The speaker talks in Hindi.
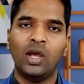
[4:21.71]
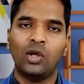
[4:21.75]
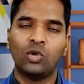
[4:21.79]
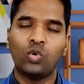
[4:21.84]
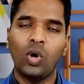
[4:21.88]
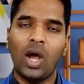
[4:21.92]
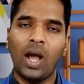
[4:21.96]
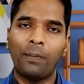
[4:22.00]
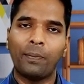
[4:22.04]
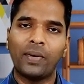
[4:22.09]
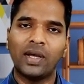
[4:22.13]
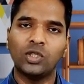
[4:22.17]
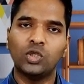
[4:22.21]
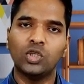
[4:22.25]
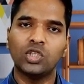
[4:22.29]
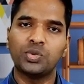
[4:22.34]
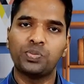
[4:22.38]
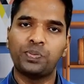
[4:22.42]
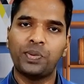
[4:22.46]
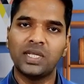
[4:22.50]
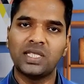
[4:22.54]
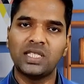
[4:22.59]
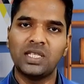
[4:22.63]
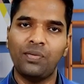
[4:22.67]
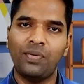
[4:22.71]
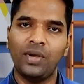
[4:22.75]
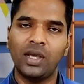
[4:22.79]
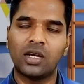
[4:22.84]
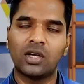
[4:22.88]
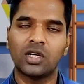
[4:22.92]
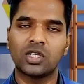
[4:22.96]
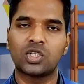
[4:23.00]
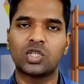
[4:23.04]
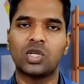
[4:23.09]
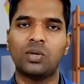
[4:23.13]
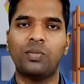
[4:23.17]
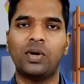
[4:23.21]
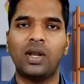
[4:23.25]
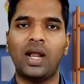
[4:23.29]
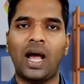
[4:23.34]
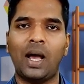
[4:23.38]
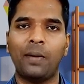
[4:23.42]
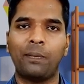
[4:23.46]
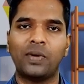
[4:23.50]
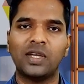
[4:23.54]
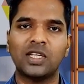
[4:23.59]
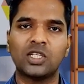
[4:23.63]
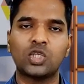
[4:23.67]
तो आपका जो स्पेसिफिक कस्टमर
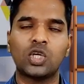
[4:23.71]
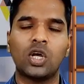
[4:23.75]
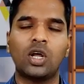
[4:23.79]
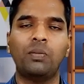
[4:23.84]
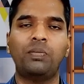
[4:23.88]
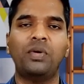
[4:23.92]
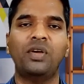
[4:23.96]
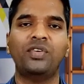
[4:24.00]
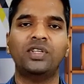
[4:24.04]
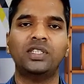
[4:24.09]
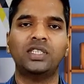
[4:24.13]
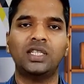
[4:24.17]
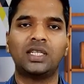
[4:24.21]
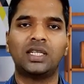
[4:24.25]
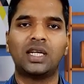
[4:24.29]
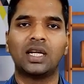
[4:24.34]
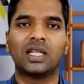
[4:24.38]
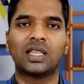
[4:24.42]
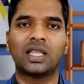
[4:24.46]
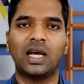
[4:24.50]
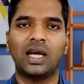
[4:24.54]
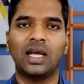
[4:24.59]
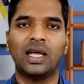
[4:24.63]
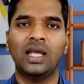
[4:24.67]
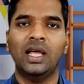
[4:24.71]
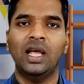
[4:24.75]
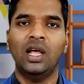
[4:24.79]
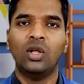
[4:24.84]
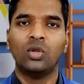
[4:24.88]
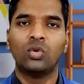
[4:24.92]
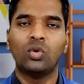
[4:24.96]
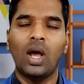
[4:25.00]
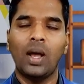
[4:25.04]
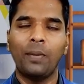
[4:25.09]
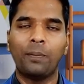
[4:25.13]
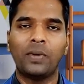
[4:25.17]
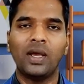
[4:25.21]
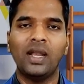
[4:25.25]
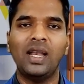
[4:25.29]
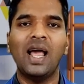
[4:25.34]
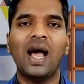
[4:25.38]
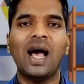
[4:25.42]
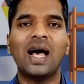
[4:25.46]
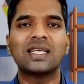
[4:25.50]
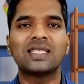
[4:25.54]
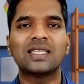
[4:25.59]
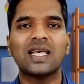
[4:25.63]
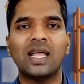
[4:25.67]
आपके स्टॉल पे विजिट करता है तो आपके लिए
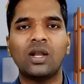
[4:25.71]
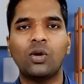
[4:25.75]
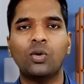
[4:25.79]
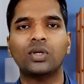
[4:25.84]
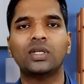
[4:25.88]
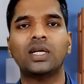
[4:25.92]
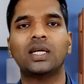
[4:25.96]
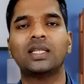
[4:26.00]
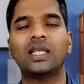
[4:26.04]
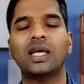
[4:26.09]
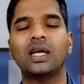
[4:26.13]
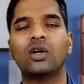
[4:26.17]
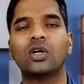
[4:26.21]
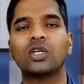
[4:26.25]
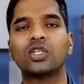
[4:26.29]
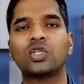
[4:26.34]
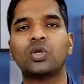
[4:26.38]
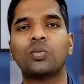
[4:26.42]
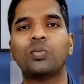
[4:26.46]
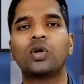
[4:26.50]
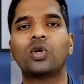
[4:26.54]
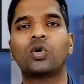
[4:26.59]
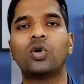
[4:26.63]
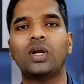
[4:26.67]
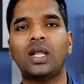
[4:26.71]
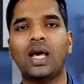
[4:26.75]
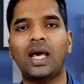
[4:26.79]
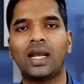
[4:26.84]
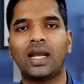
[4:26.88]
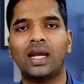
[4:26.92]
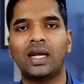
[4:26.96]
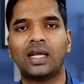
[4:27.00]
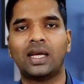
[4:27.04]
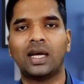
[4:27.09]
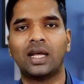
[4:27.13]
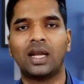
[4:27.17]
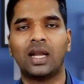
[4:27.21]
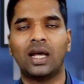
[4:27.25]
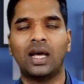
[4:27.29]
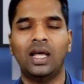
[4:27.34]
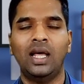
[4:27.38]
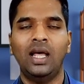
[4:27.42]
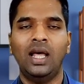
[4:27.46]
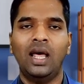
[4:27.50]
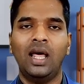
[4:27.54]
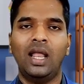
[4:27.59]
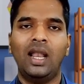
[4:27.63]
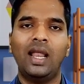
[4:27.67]
आसान हो जाता है कस्टमर को टारगेट करना
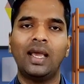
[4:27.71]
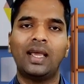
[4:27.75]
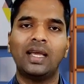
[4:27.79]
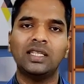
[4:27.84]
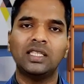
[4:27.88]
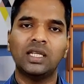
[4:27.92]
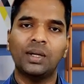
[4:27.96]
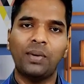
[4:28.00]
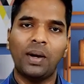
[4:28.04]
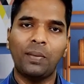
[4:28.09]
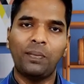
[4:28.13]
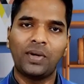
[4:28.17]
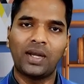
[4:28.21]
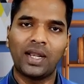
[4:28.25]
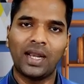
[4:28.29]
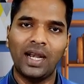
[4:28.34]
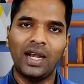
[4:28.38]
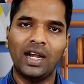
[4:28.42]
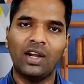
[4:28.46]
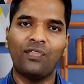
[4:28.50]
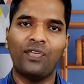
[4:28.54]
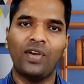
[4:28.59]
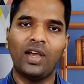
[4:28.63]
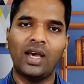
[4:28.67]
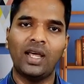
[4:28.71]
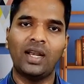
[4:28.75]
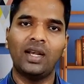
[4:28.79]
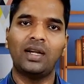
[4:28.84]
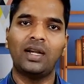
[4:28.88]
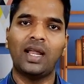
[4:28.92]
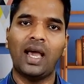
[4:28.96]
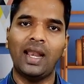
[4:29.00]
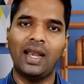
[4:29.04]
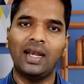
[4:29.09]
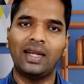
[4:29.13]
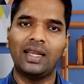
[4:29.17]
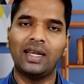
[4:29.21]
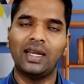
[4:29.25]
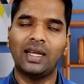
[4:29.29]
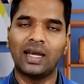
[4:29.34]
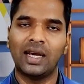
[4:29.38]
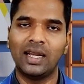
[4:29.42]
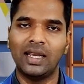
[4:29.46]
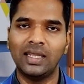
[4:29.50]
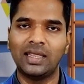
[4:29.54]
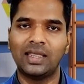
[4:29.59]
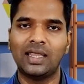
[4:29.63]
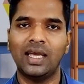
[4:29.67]
लेकिन जब आप ट्रेड फेयर डायरेक्टरी
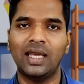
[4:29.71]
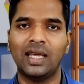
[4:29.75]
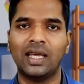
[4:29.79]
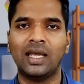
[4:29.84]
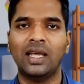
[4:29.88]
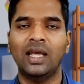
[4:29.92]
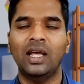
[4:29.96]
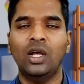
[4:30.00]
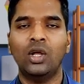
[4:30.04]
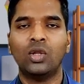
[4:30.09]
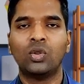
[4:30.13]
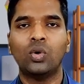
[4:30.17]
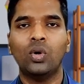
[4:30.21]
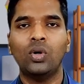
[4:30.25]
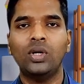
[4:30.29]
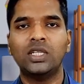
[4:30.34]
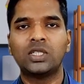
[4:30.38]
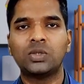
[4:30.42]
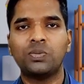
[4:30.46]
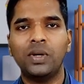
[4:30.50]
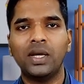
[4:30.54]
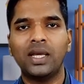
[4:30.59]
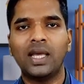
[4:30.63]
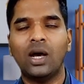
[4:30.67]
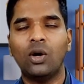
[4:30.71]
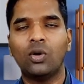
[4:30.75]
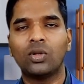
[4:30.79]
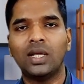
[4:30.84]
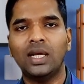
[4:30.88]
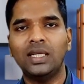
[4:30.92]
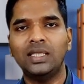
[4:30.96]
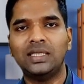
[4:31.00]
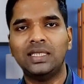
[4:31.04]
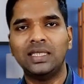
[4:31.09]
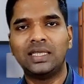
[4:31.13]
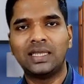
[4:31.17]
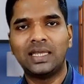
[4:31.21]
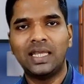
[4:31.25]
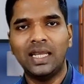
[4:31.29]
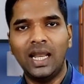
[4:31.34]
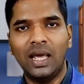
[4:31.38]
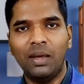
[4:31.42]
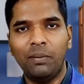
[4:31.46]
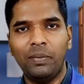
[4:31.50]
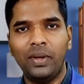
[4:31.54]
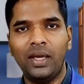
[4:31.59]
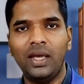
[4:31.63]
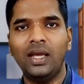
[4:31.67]
खरीदते हैं तो इसमें क्या होता है
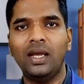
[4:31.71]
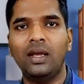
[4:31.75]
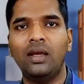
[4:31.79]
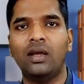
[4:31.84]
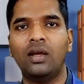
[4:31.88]
जितने भी